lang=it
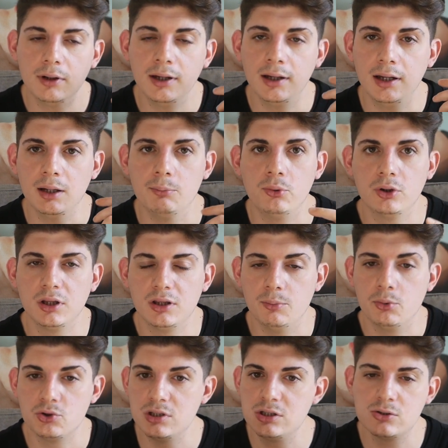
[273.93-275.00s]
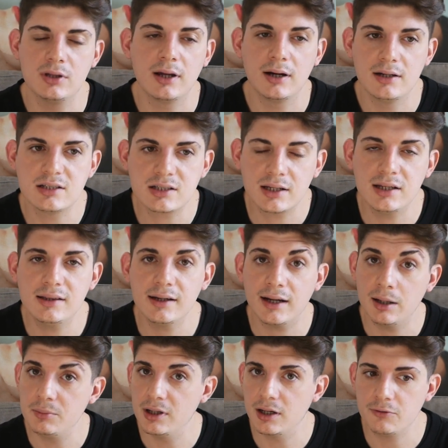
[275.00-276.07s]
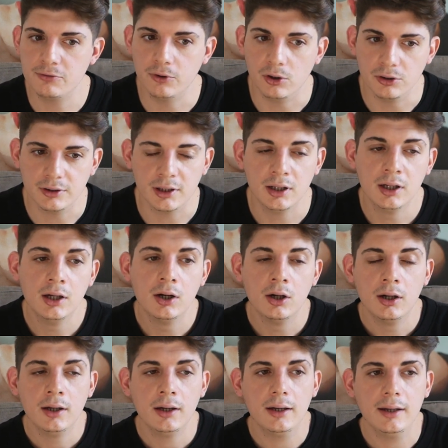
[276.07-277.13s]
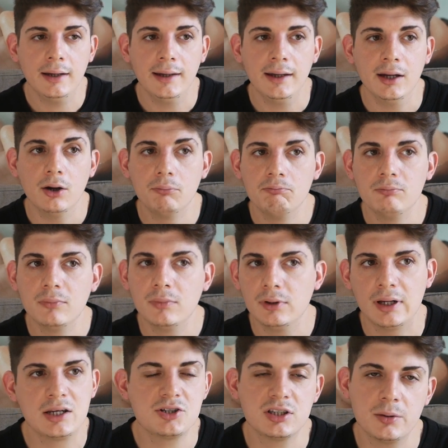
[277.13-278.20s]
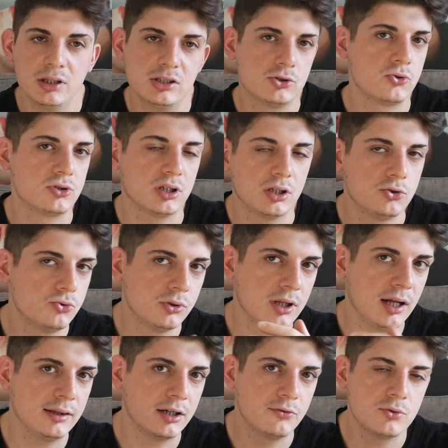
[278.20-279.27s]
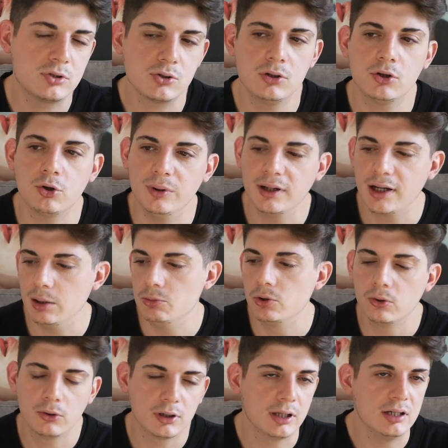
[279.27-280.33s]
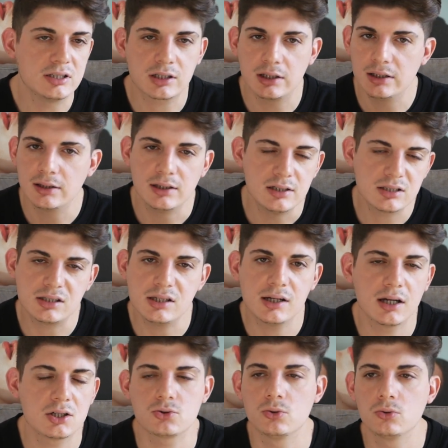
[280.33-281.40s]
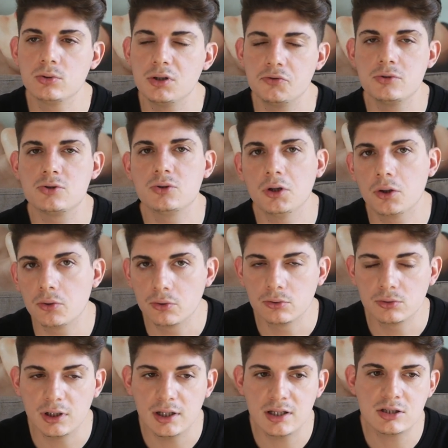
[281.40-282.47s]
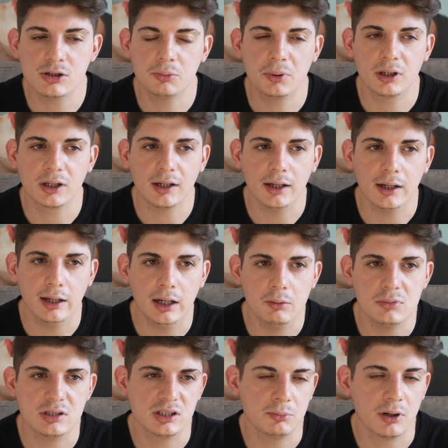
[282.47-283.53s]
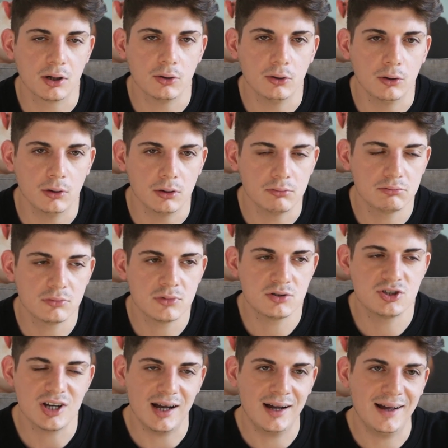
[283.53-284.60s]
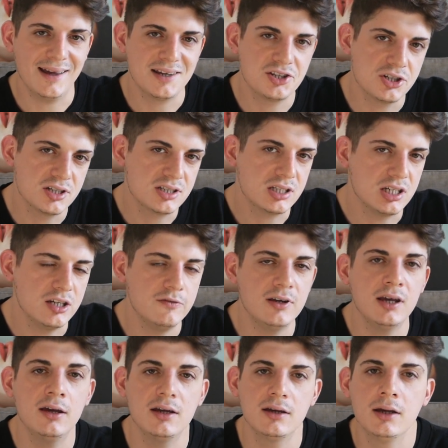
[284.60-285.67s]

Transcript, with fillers: e potete posizionare le scritte e cambiare i font. E Recentemente sono state aggiunte altre funzioni come il cambio colore delle scritte e gli sticker, sono tutte funzioni che non utilizzo perché mi sembrano già eccessivi